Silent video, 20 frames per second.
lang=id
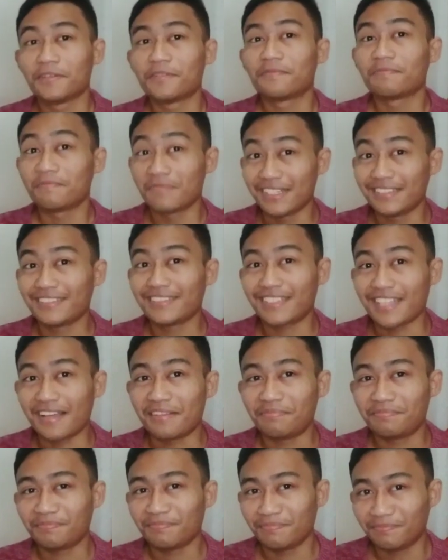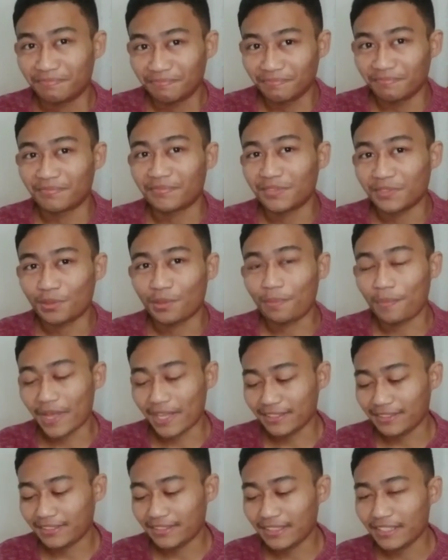mantap so
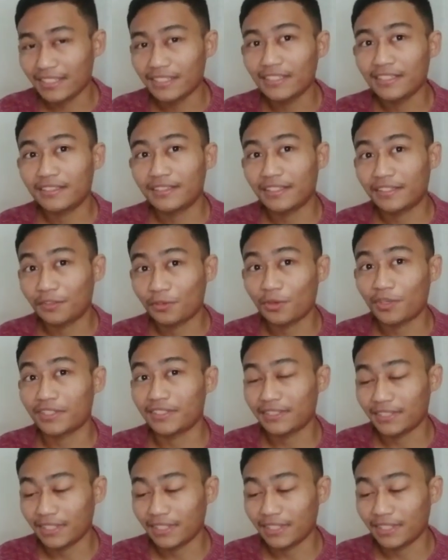pasti ini tiktokers